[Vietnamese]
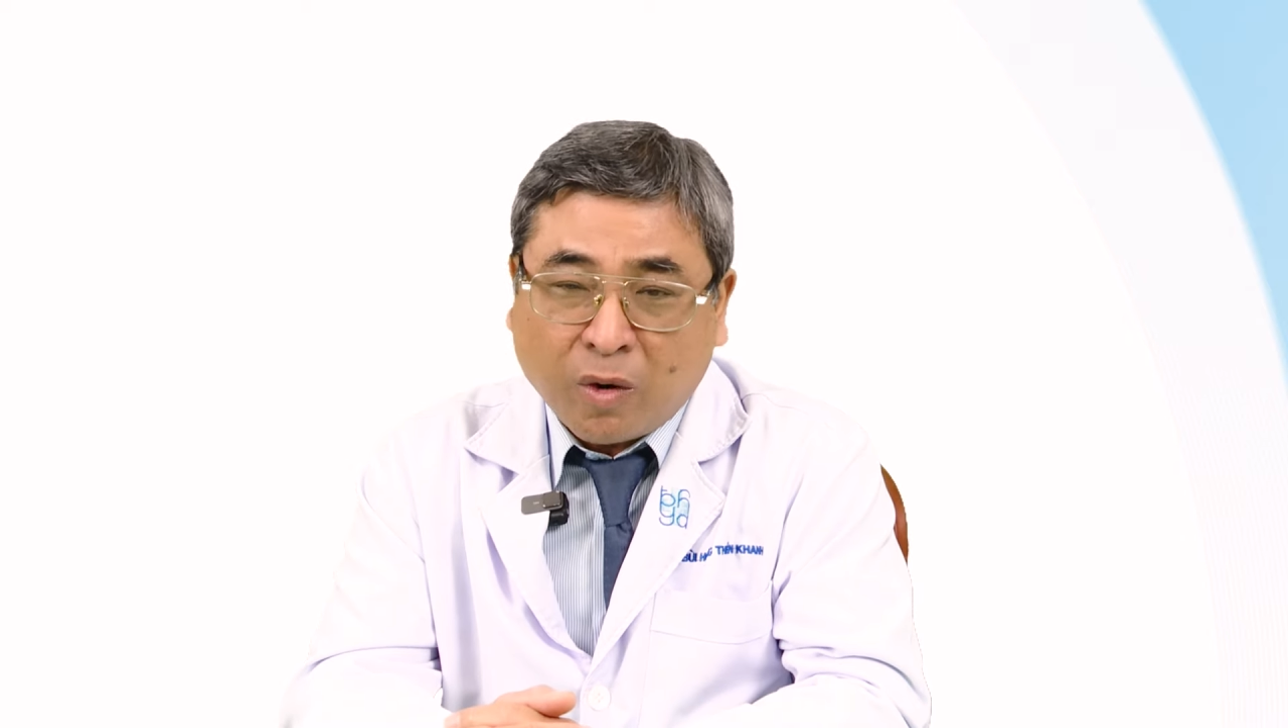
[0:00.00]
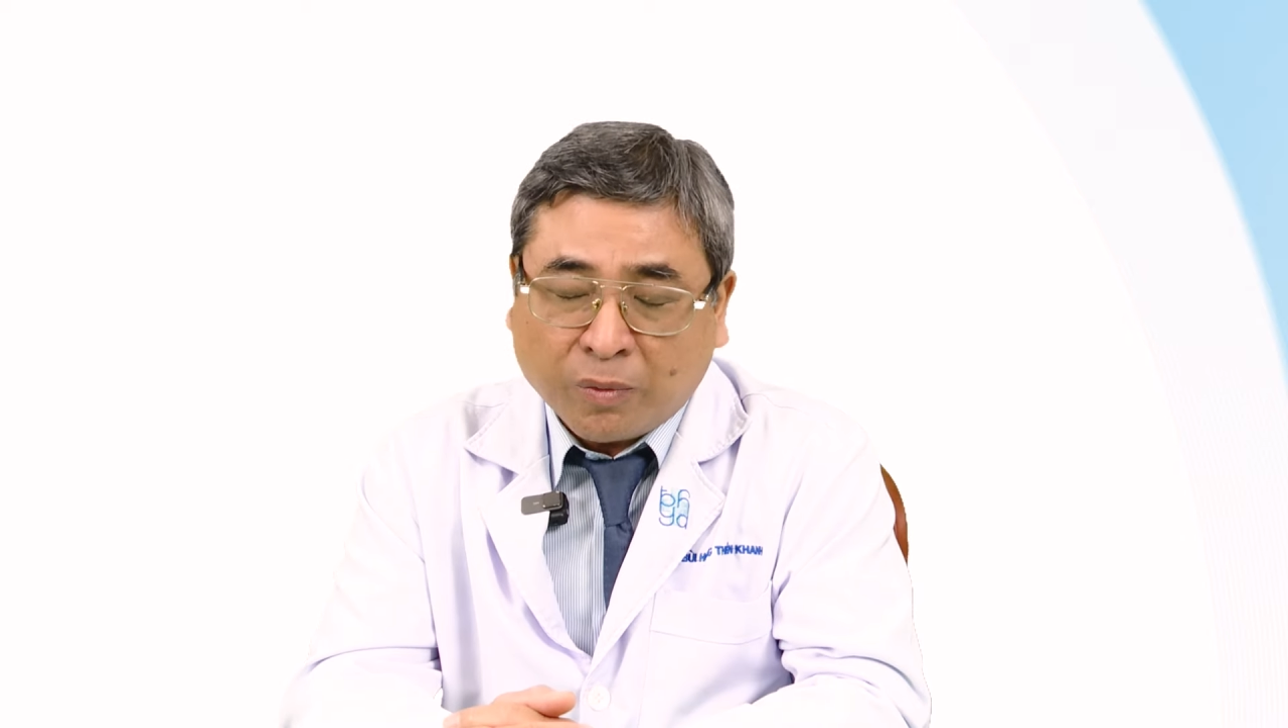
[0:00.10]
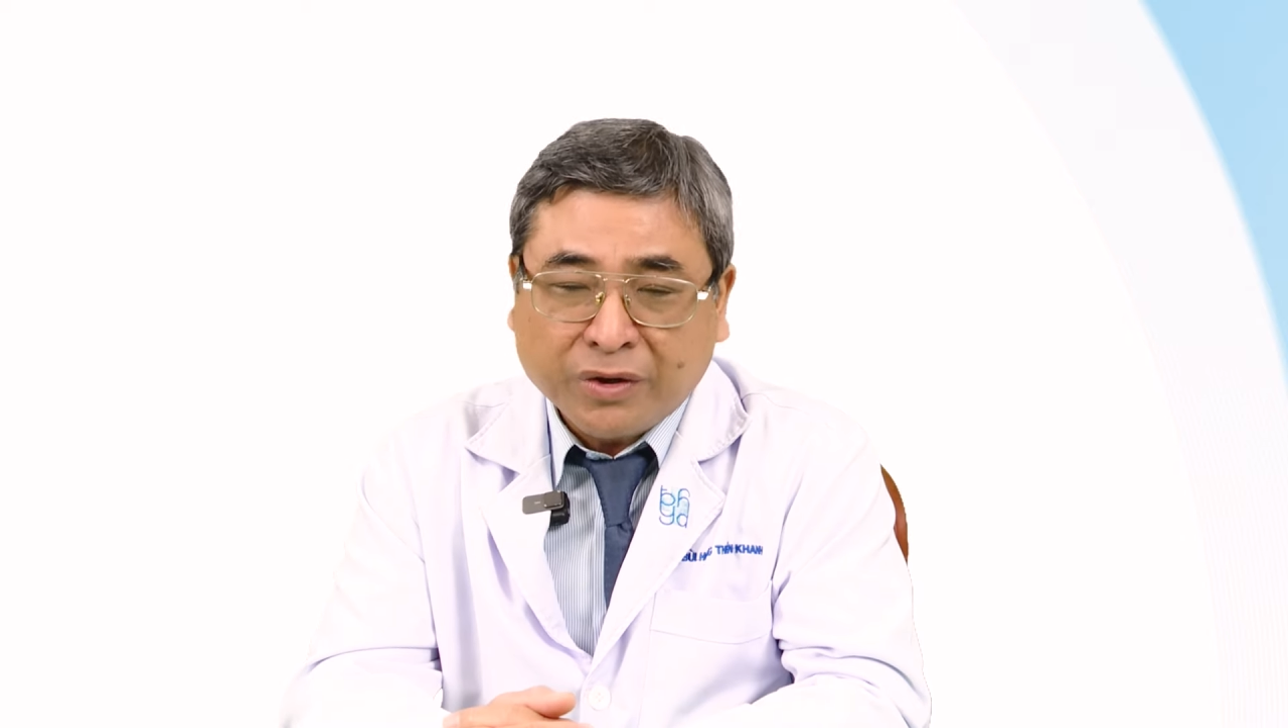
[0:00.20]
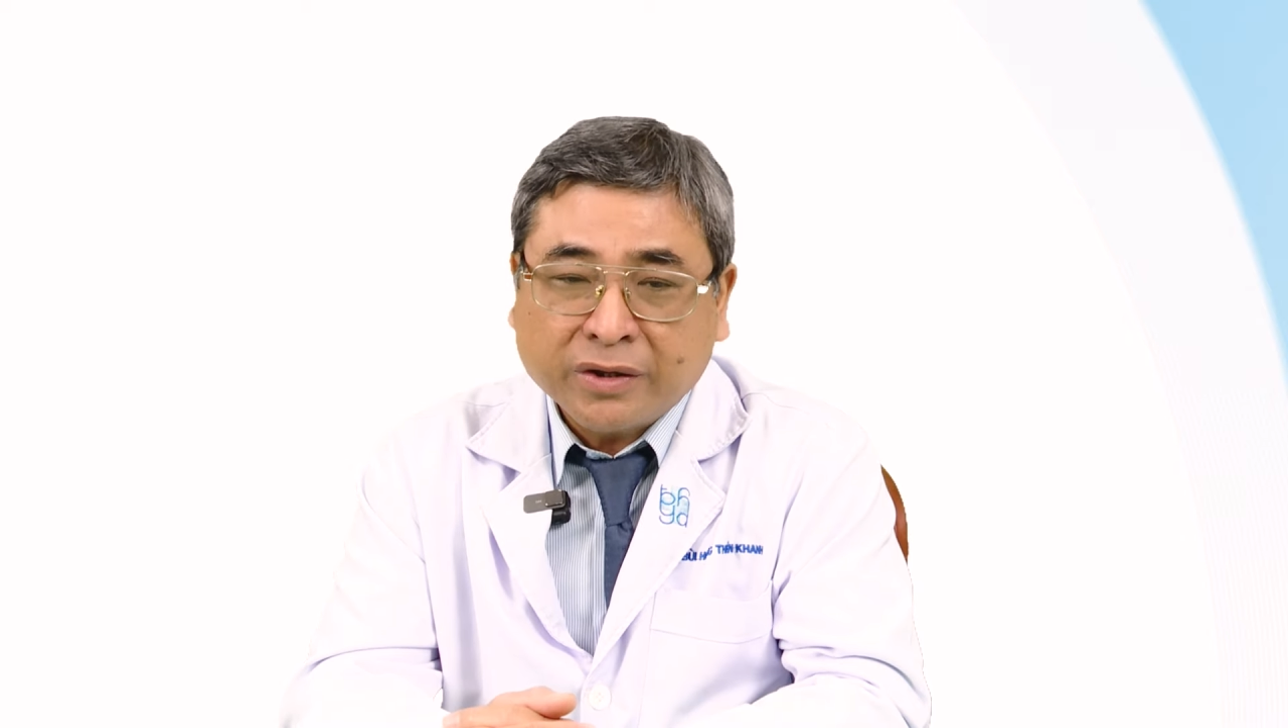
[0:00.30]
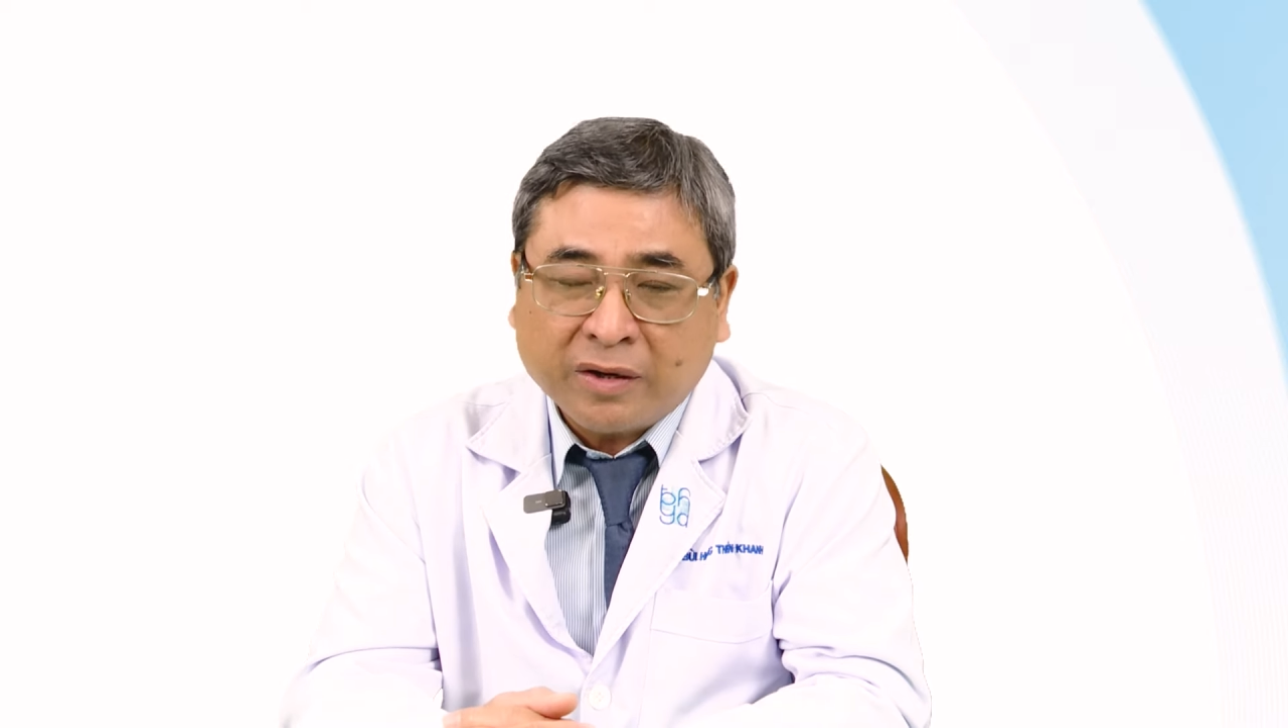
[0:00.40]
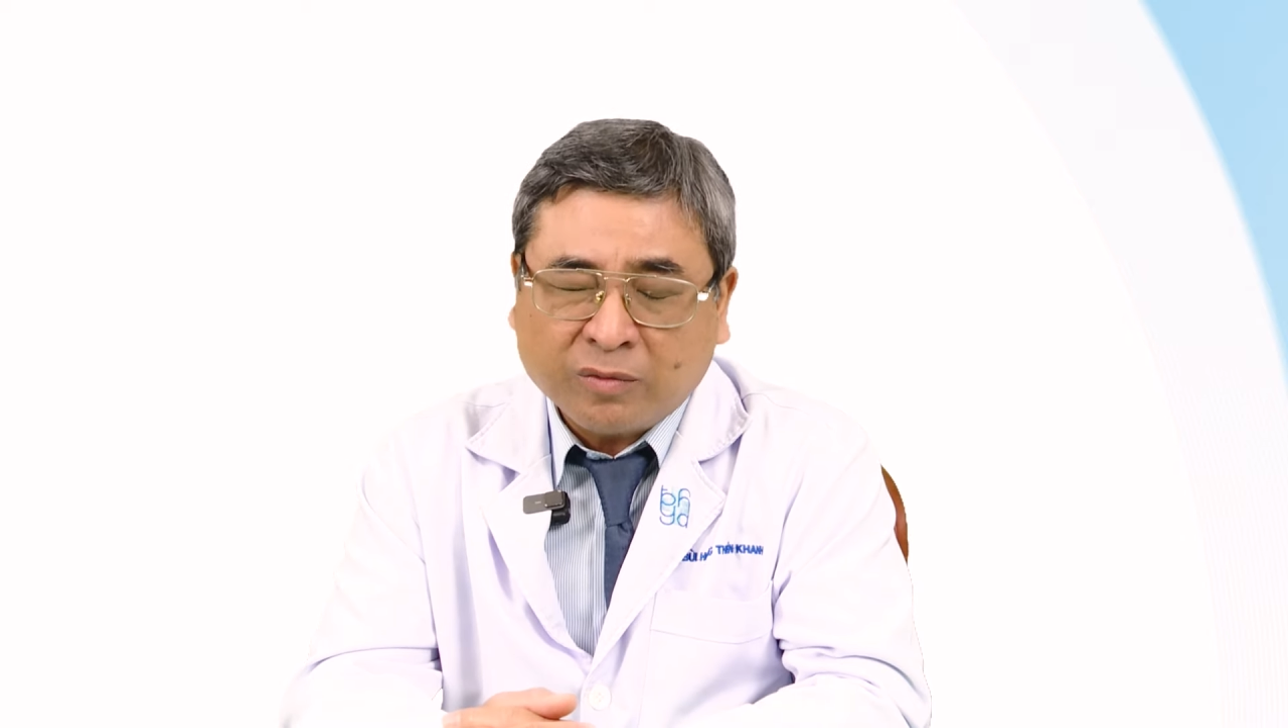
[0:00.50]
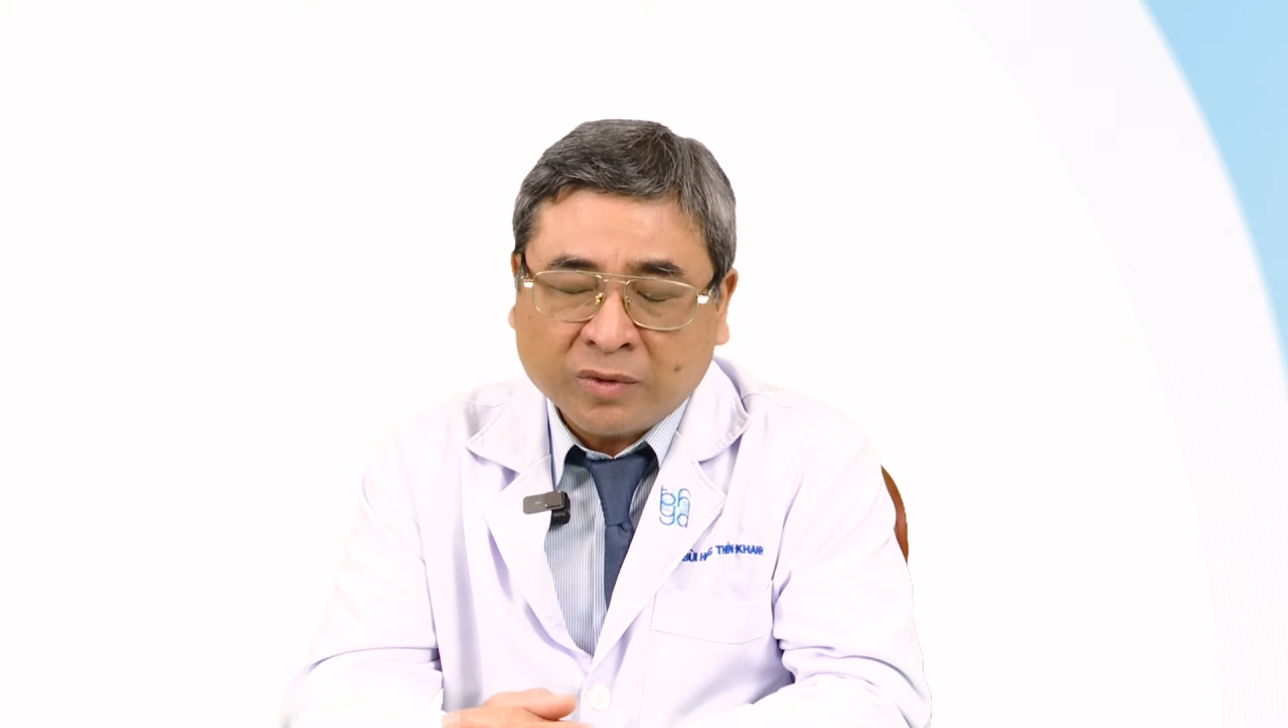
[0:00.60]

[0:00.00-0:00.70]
một những